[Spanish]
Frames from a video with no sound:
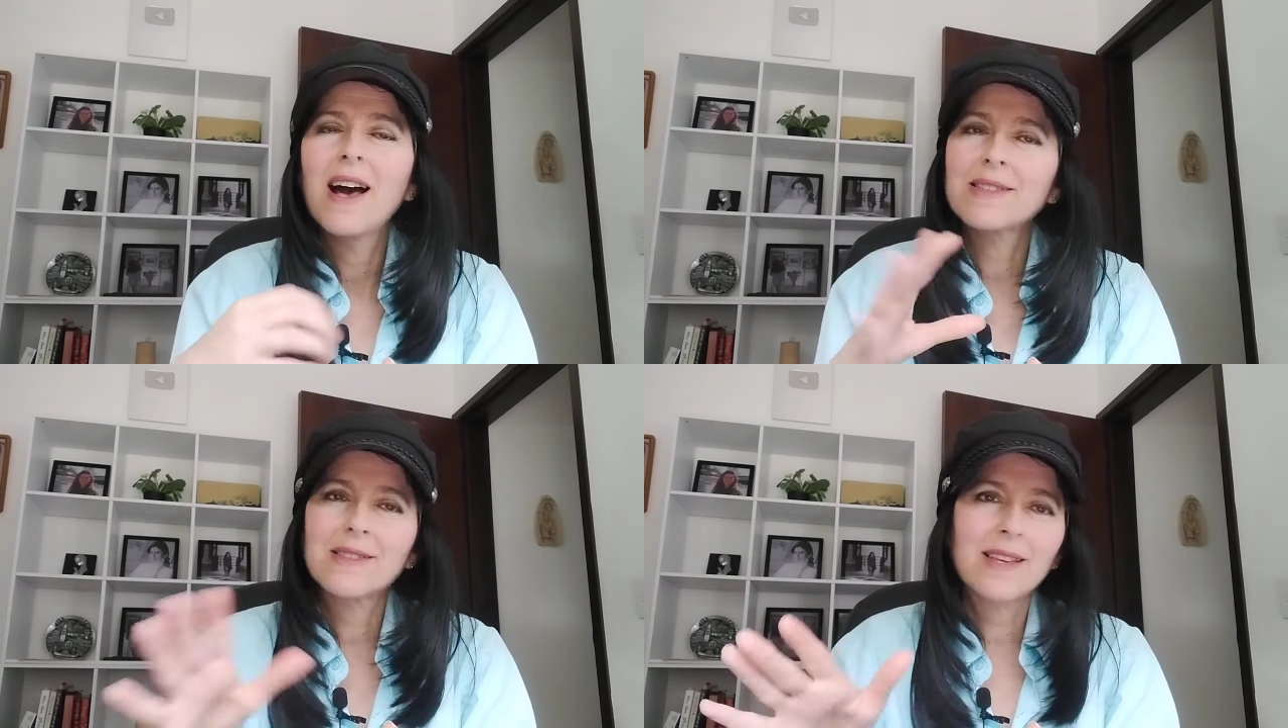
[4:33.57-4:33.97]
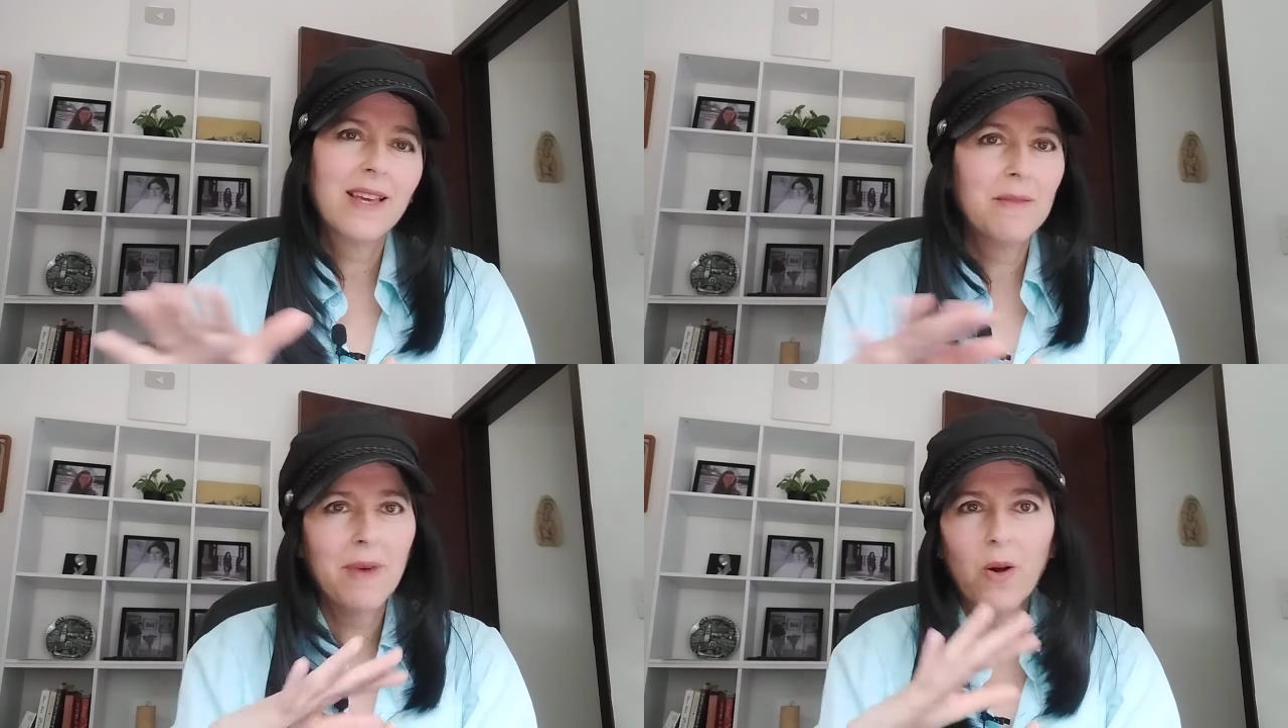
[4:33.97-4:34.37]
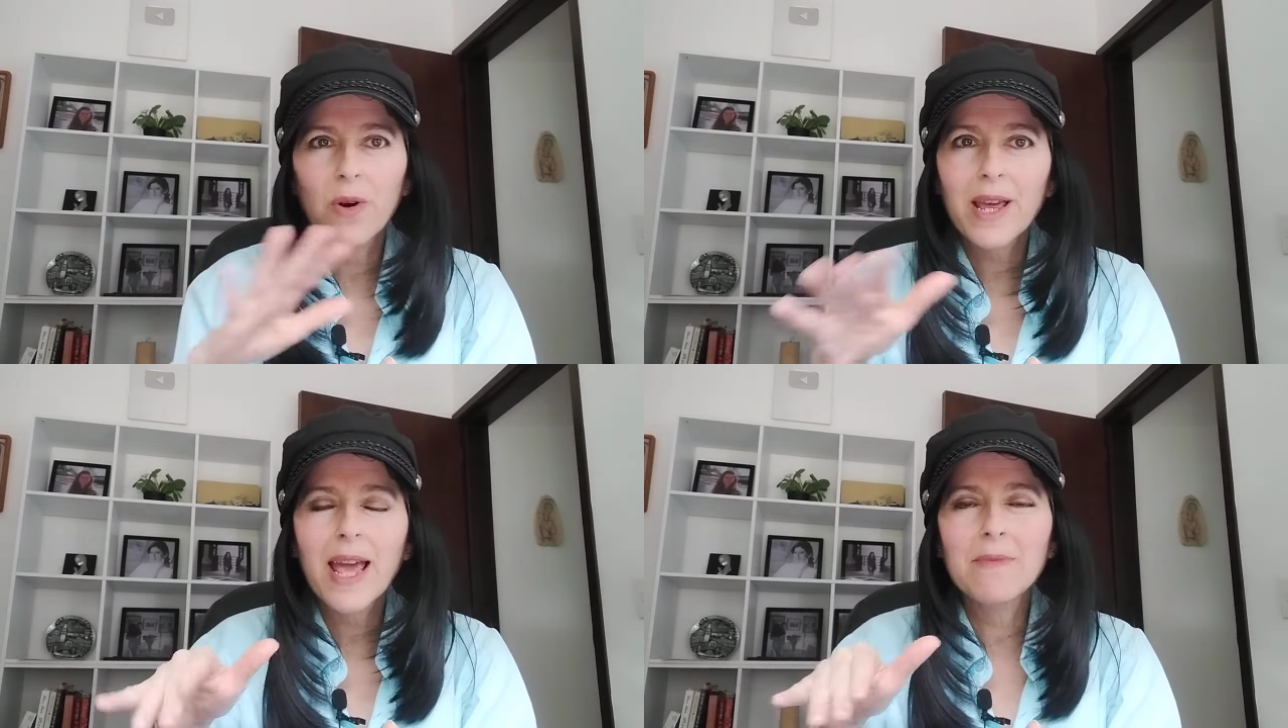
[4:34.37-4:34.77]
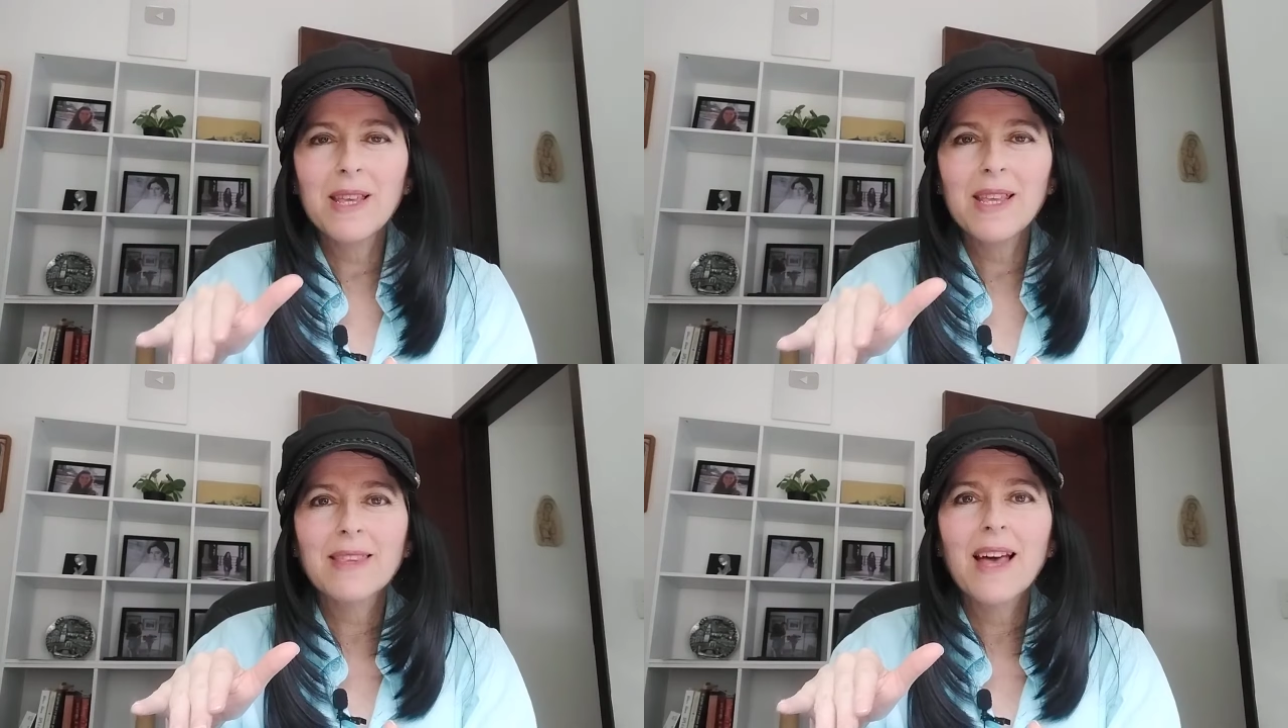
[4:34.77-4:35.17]
Así que mejor
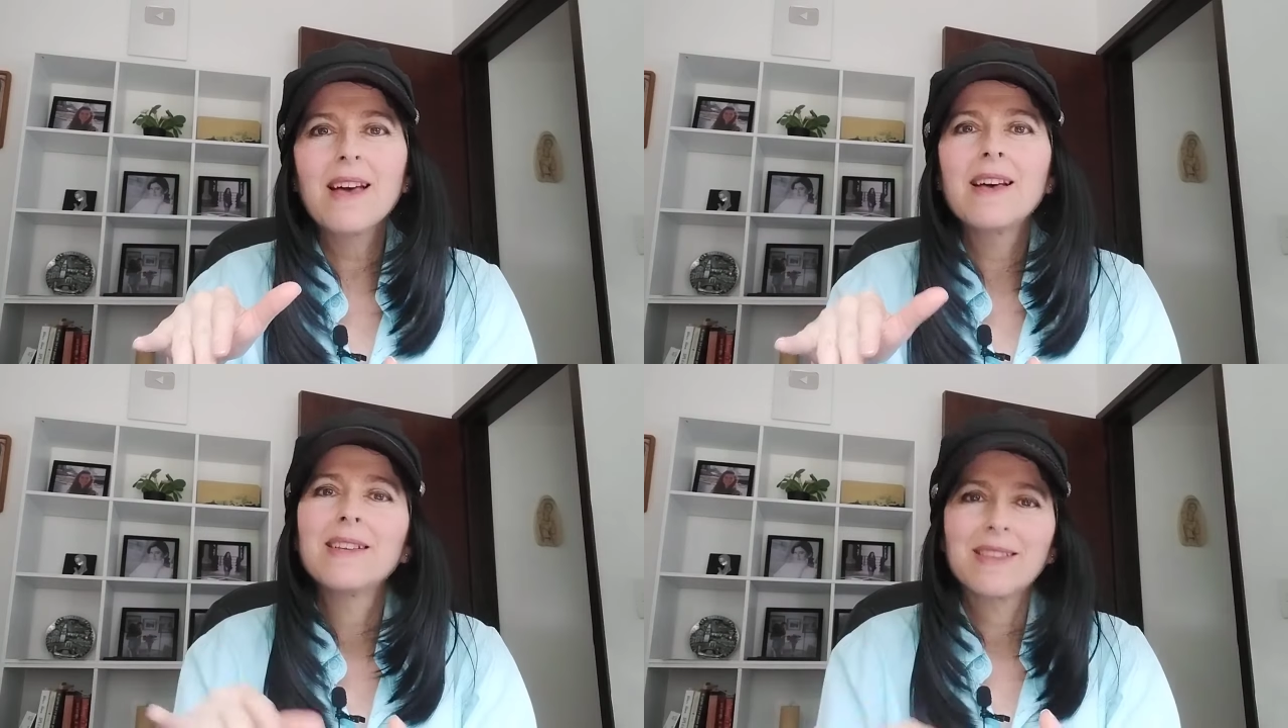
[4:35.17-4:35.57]
evita